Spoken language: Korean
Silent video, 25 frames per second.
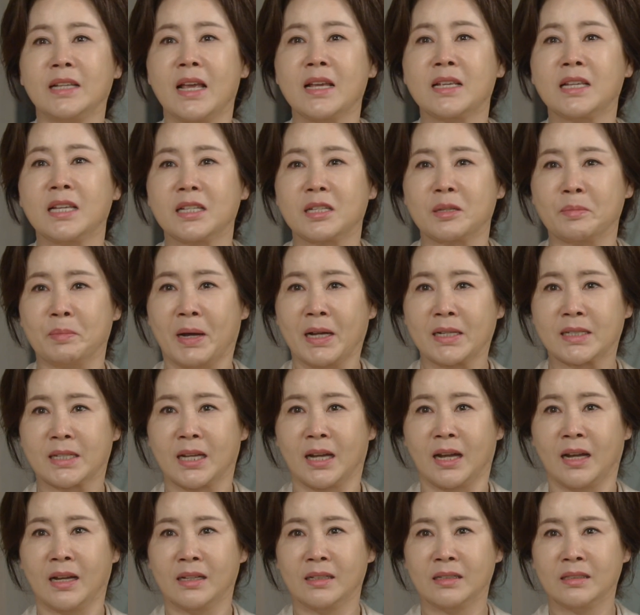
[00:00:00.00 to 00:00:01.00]
얘기 좀
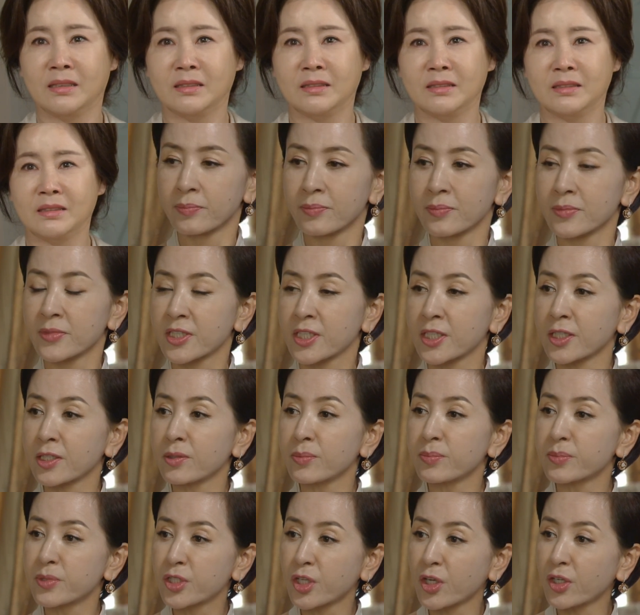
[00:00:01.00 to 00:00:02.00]
하자.
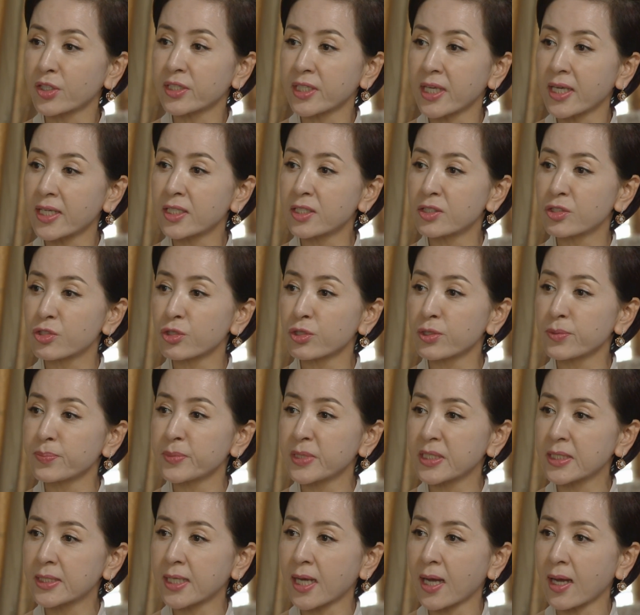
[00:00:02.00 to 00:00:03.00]
지금 저희 얘기
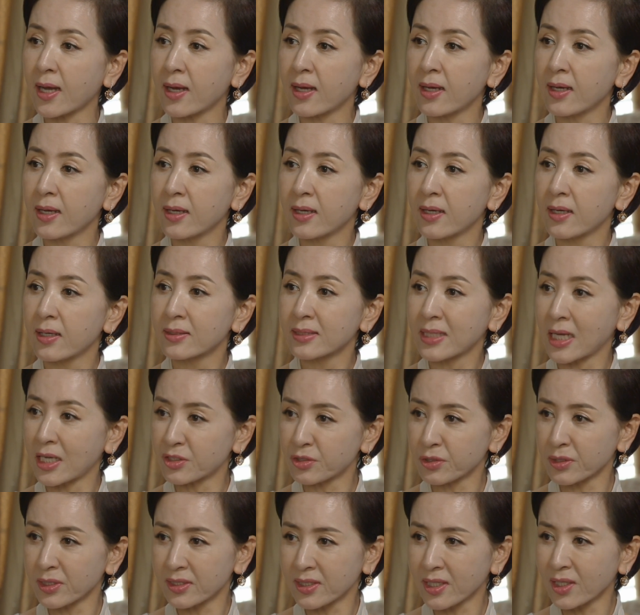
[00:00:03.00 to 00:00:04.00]
중입니다.
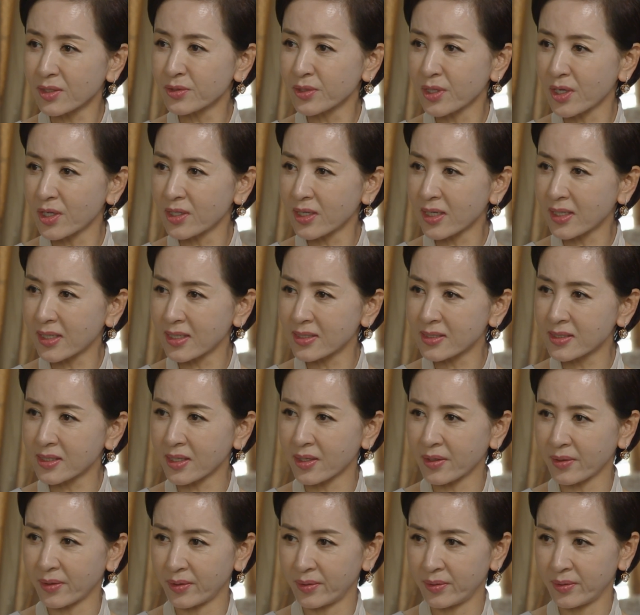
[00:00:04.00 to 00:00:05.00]
나중에 따로
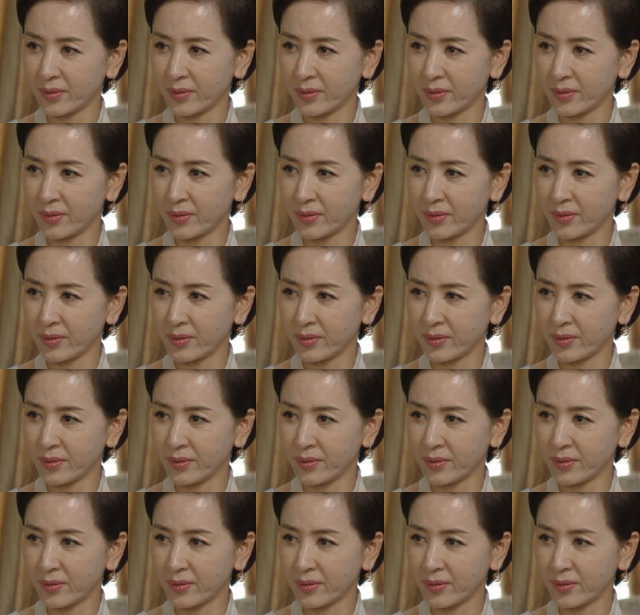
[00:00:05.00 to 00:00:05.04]
연락하세요.